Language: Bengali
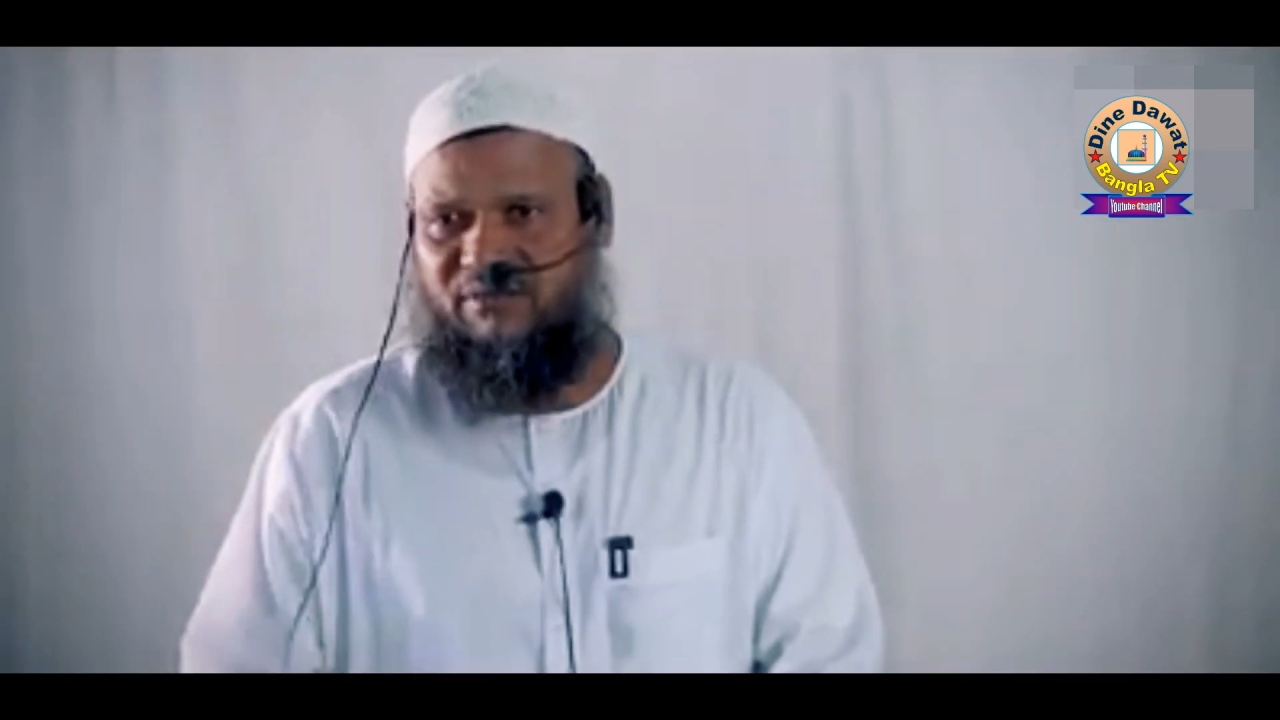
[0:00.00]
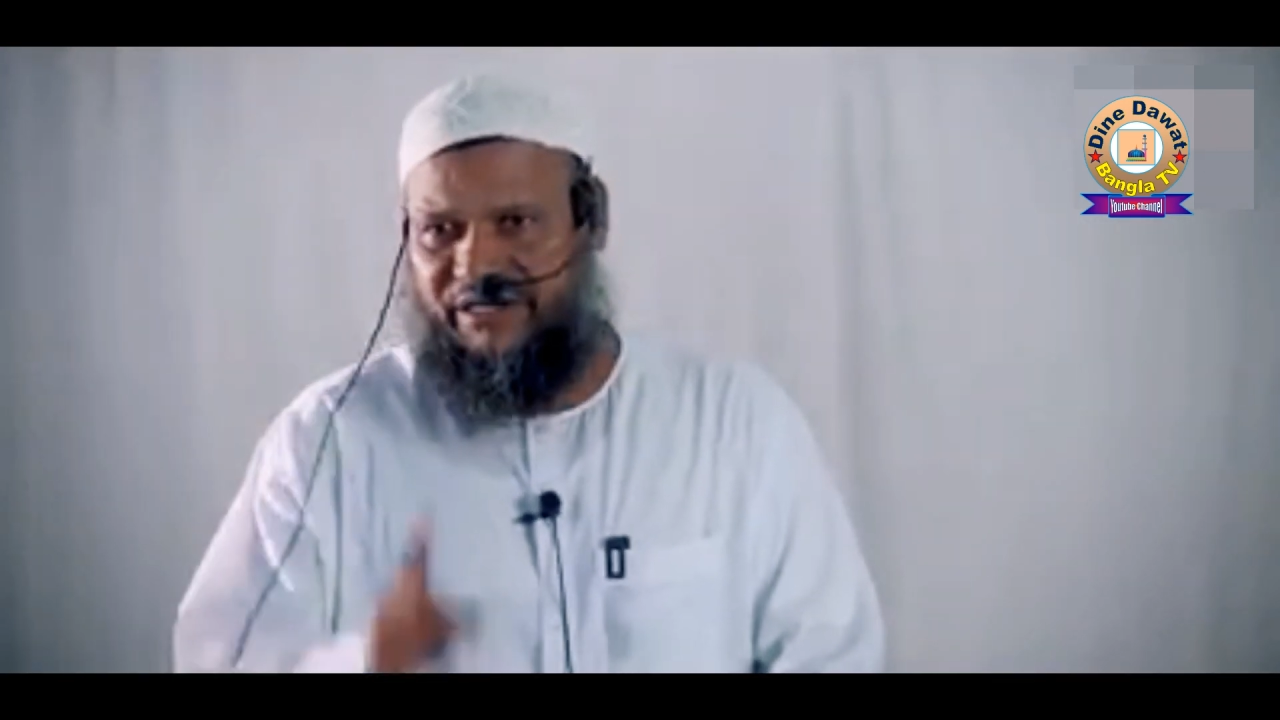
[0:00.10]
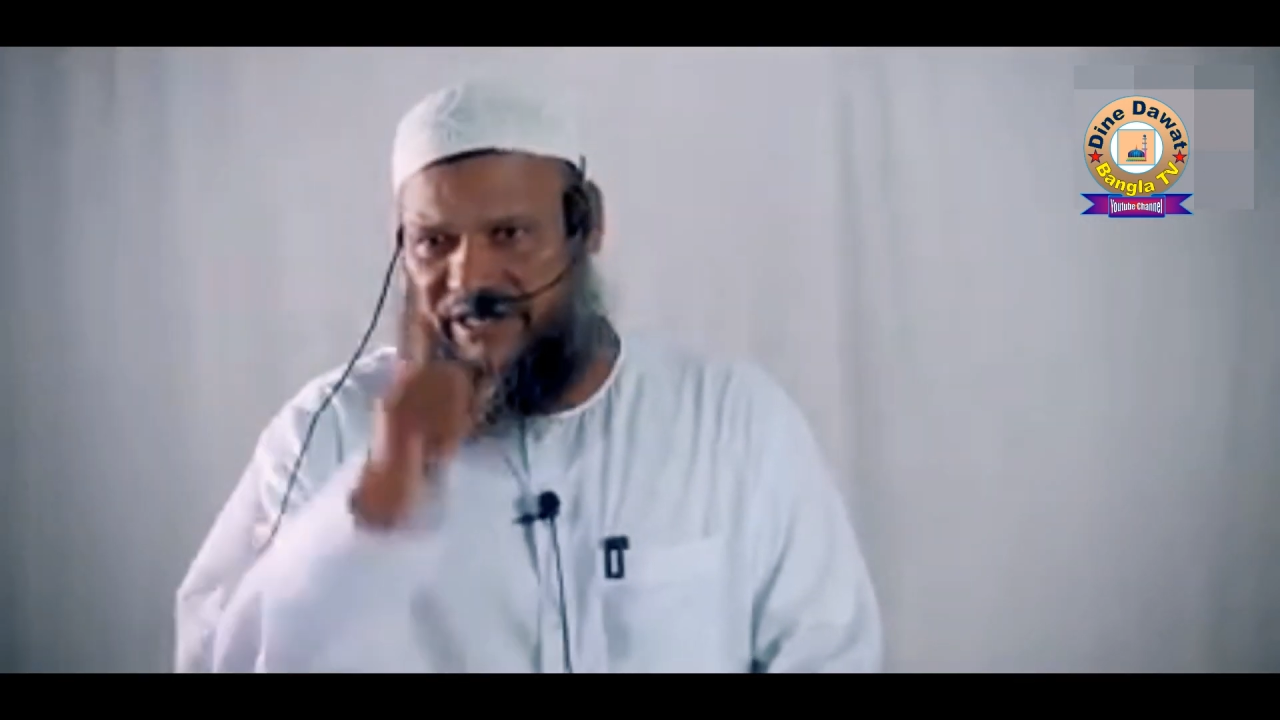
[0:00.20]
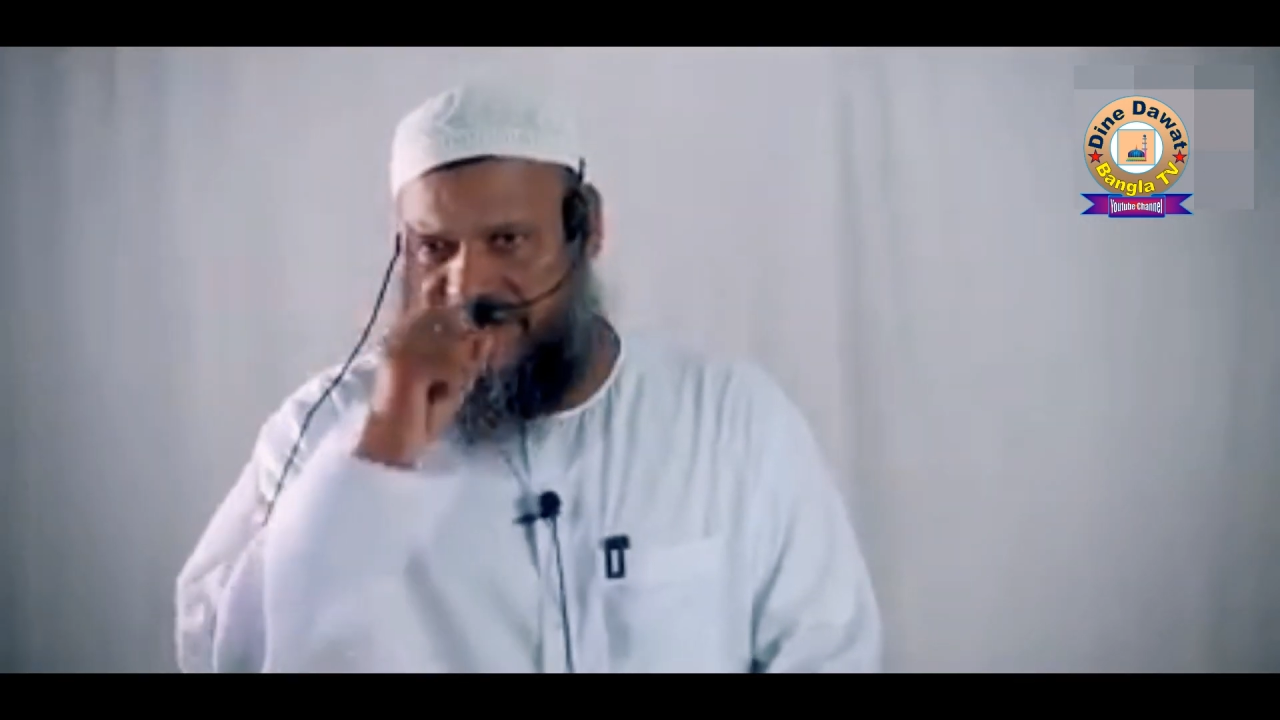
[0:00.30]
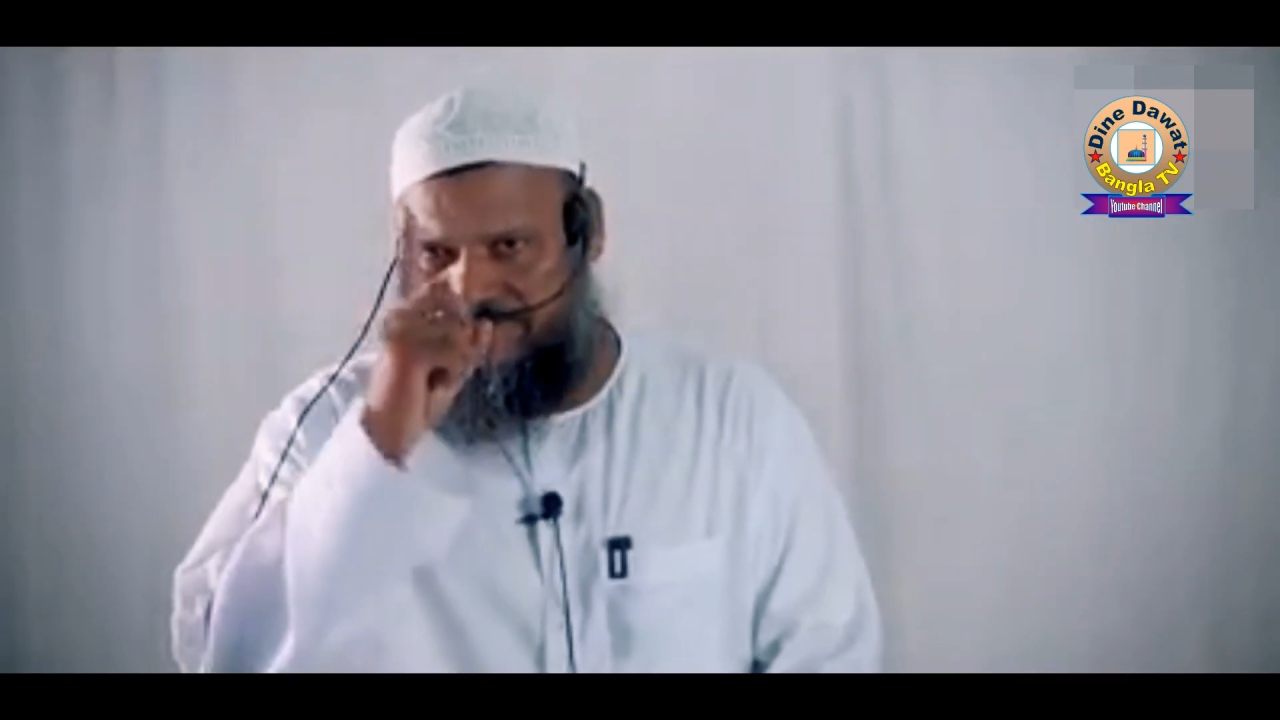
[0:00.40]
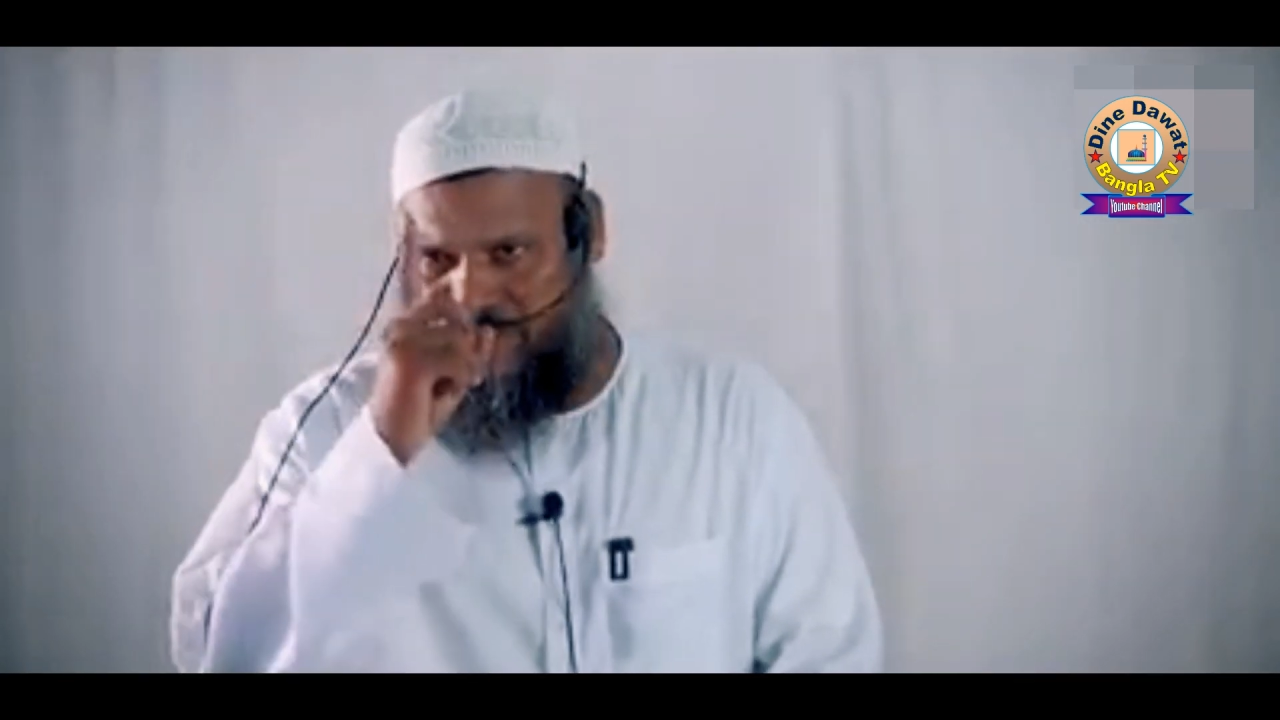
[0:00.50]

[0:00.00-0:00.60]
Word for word: মানে